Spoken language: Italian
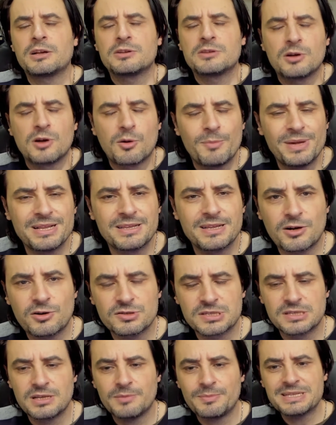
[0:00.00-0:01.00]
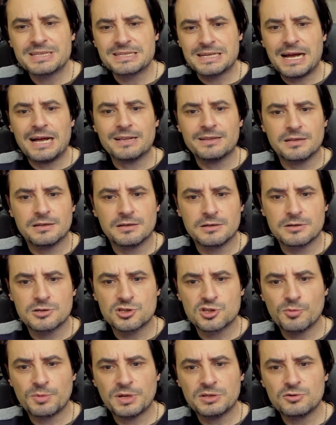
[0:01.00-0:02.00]
nei, commenti che cosa ne pensate, eh,
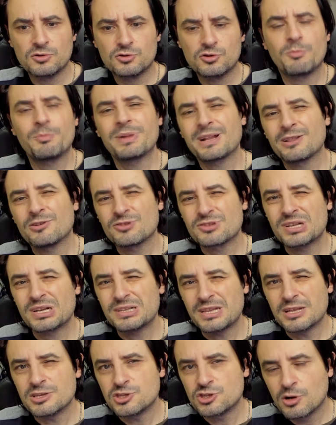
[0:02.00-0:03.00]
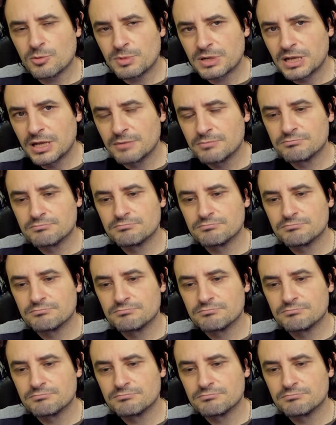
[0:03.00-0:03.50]
soprattutto per lo strategico, perché